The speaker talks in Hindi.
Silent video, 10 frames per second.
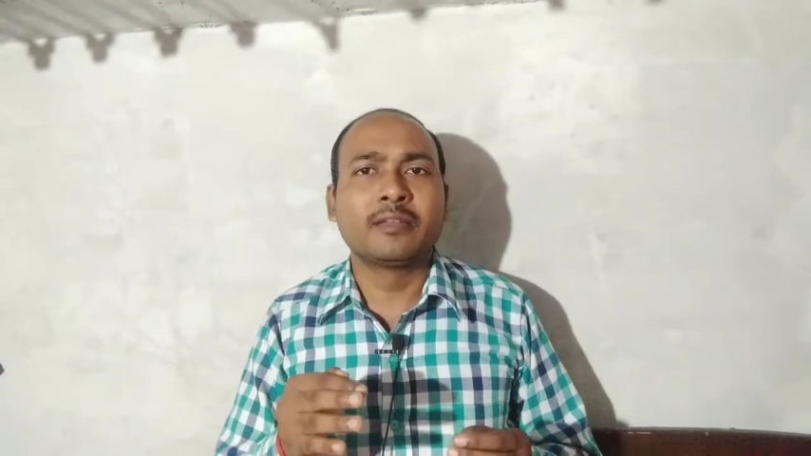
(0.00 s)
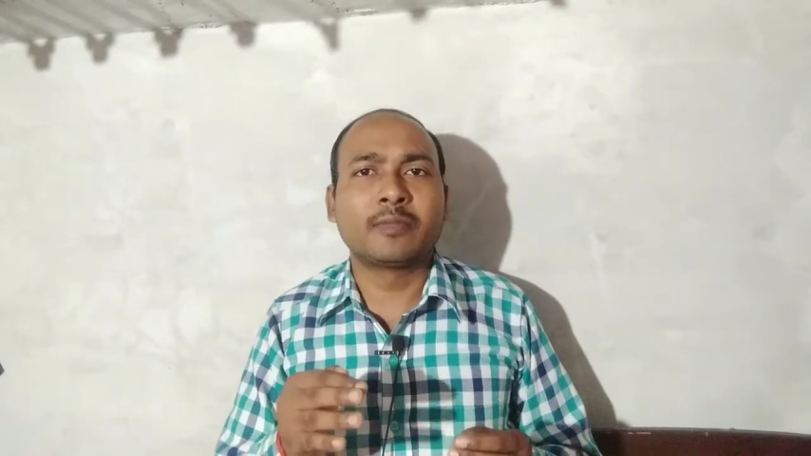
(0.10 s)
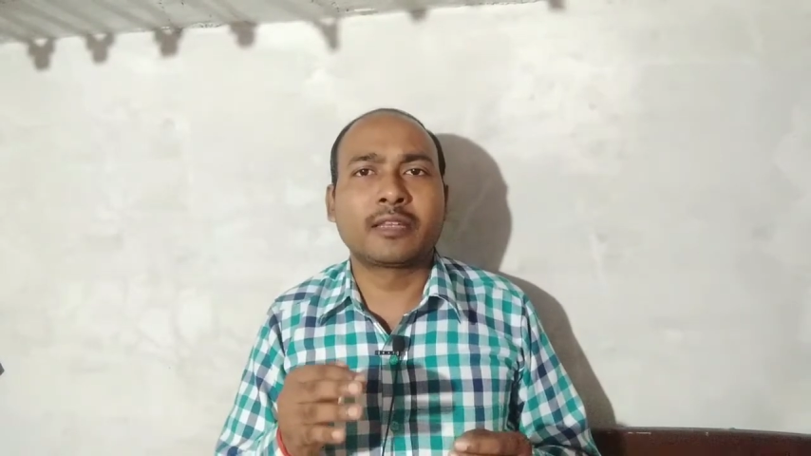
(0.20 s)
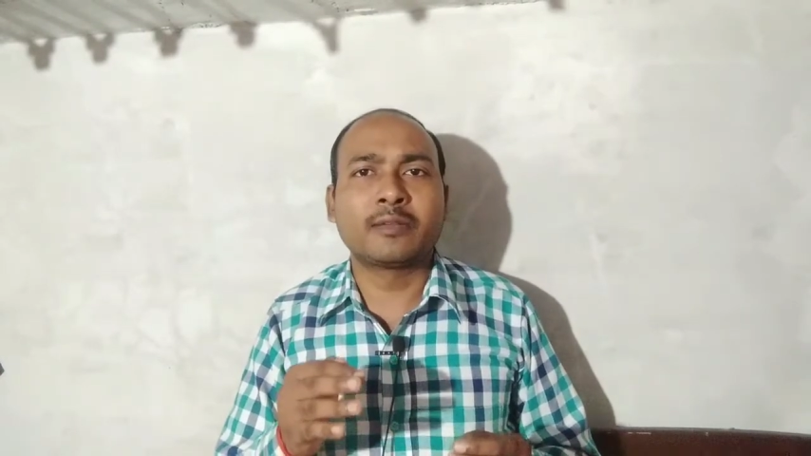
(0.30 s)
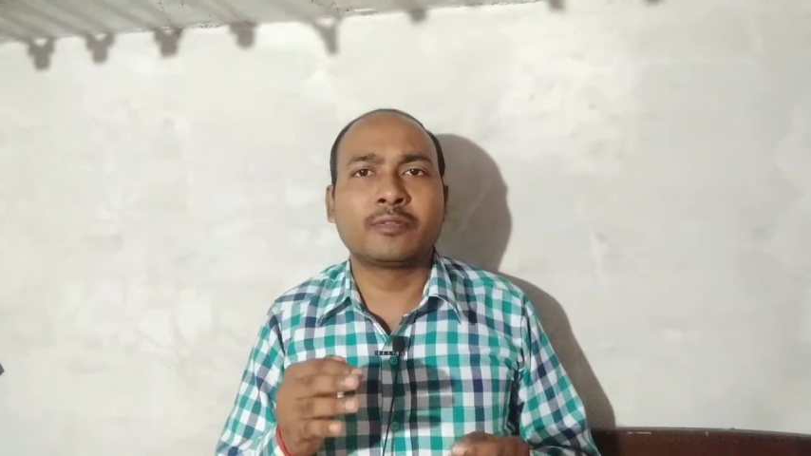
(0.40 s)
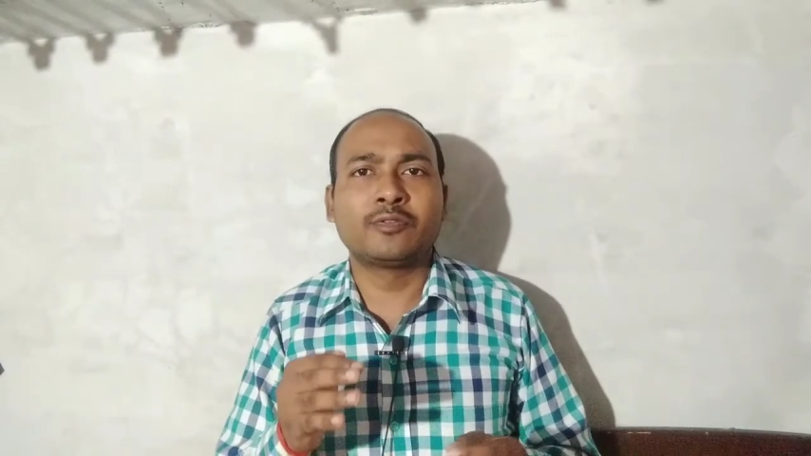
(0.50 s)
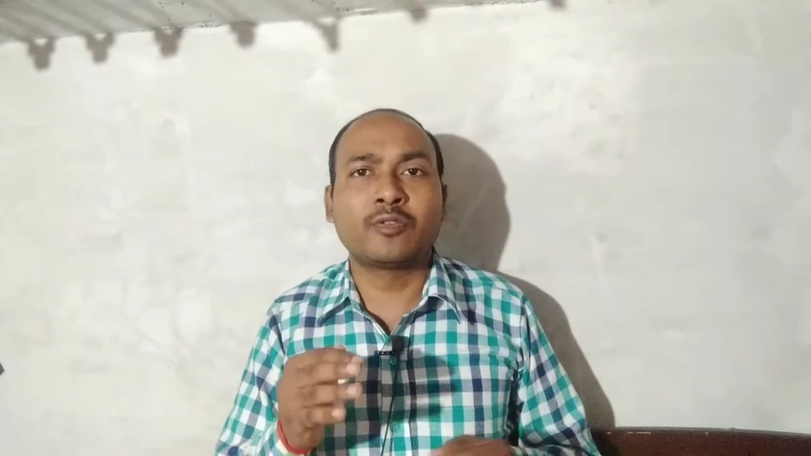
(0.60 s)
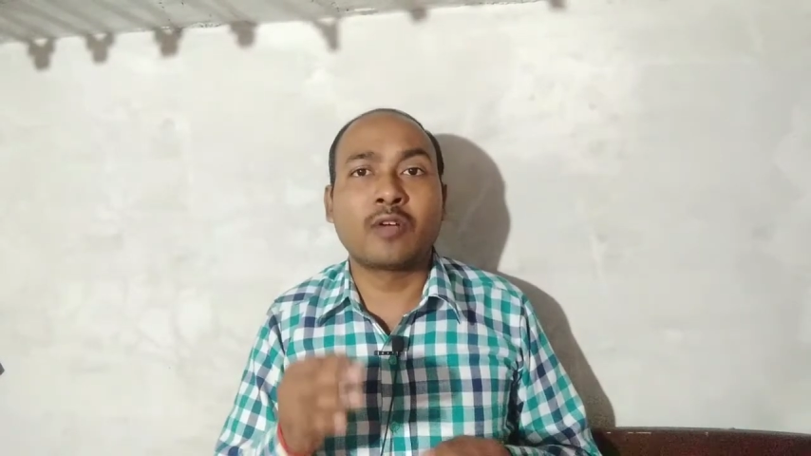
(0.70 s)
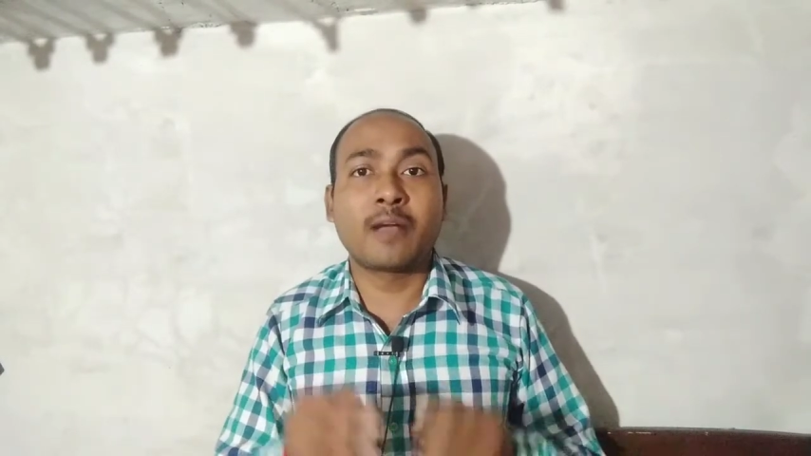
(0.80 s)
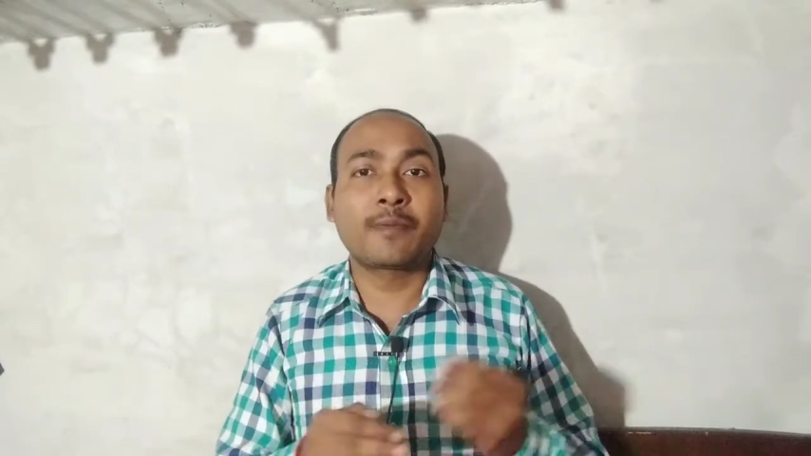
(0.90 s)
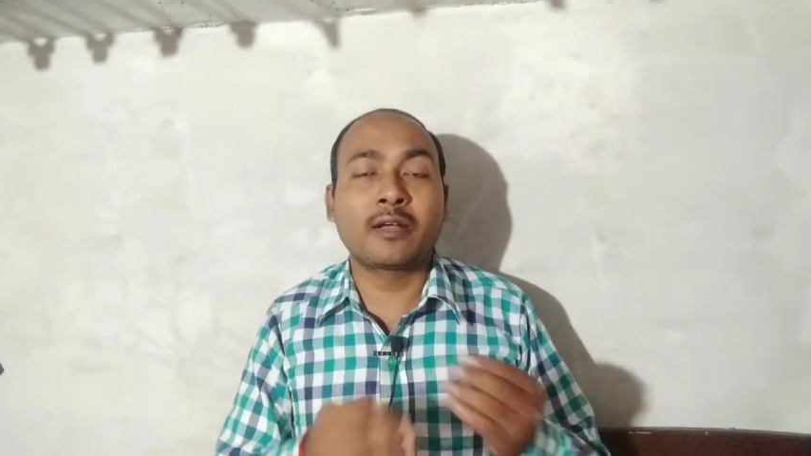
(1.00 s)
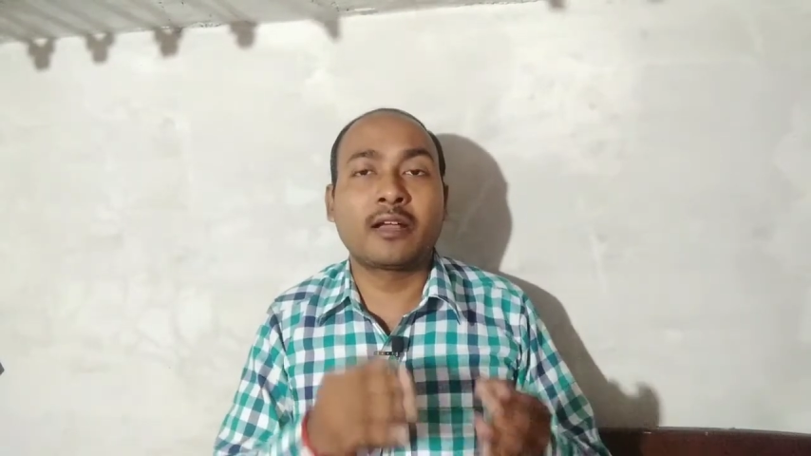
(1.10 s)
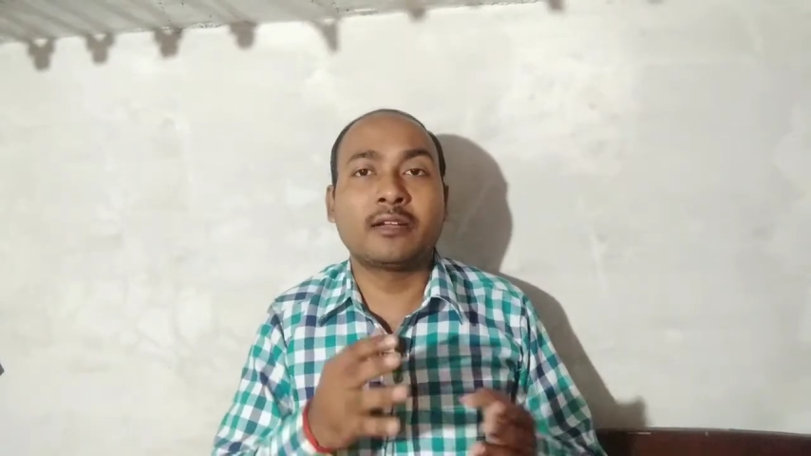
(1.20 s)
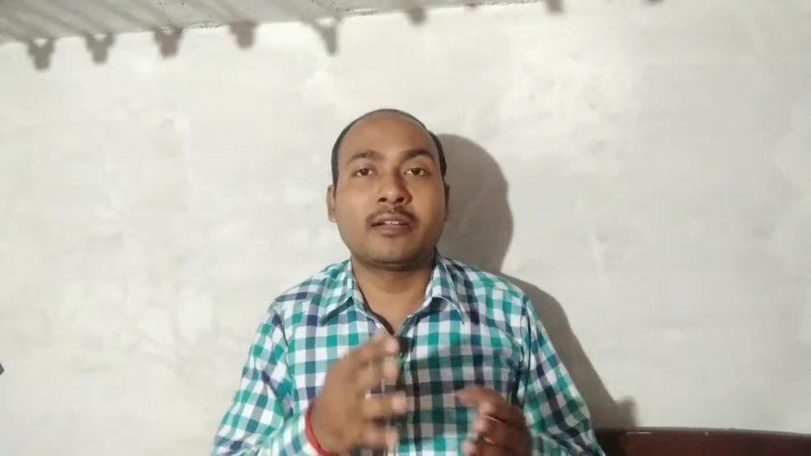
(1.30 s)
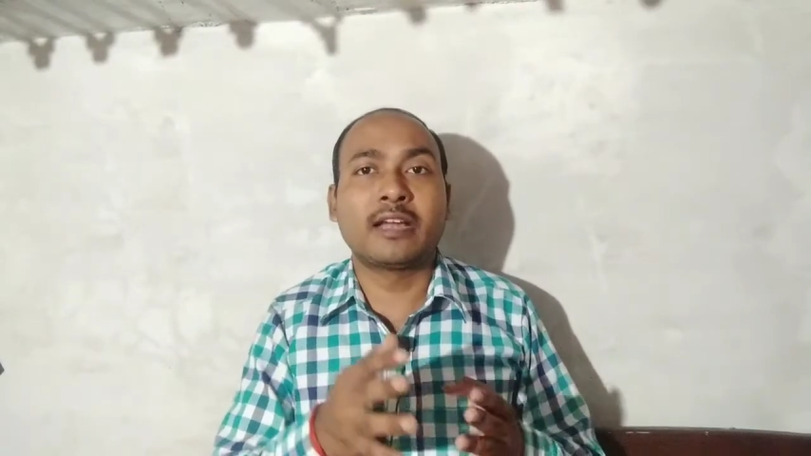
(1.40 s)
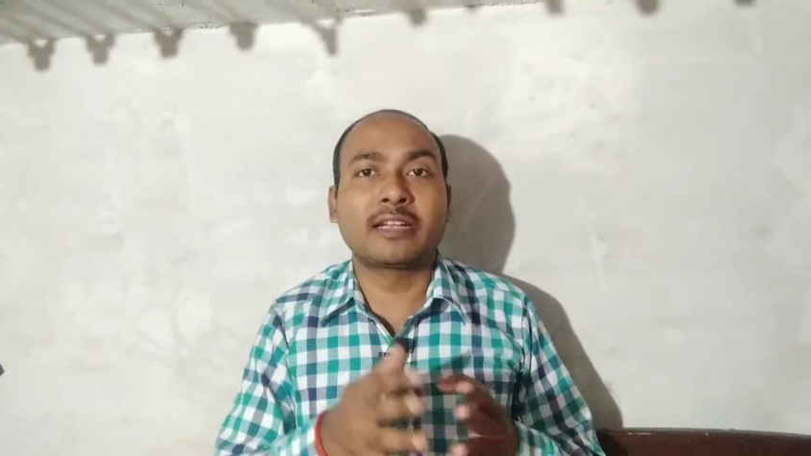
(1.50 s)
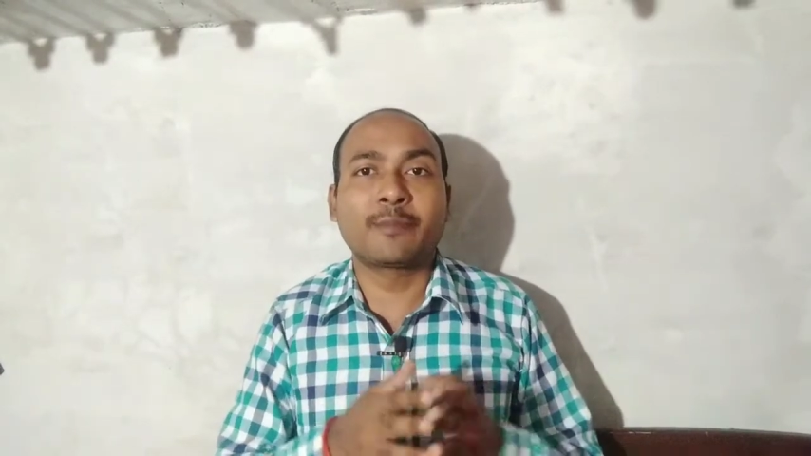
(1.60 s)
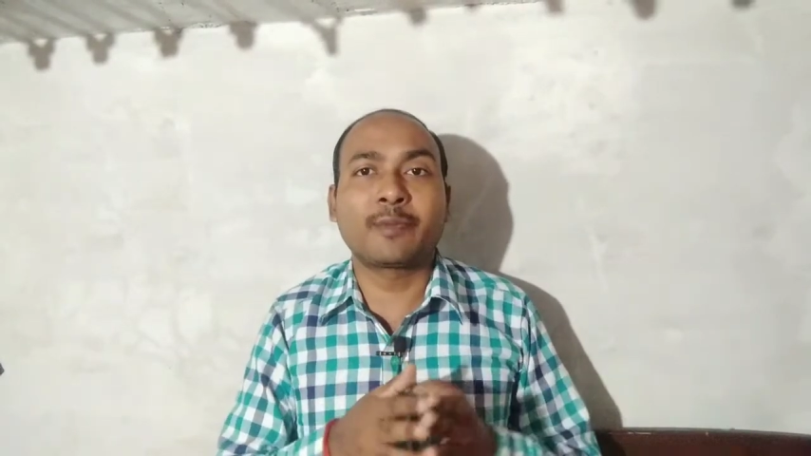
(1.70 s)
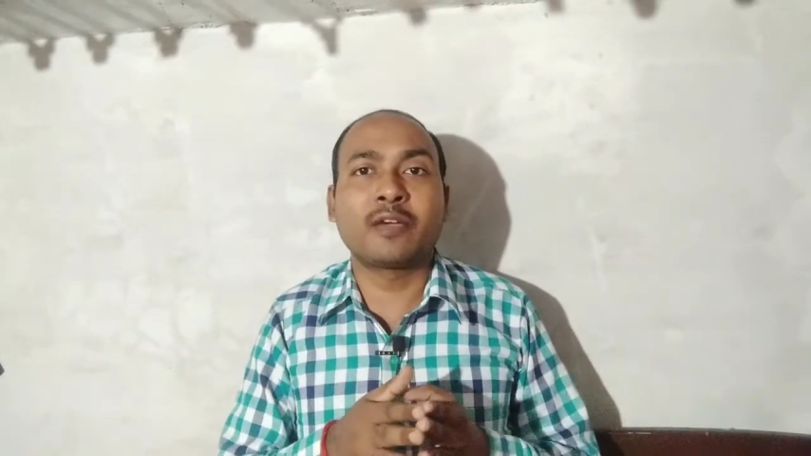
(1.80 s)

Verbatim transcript: मतलब जो आपका डाटा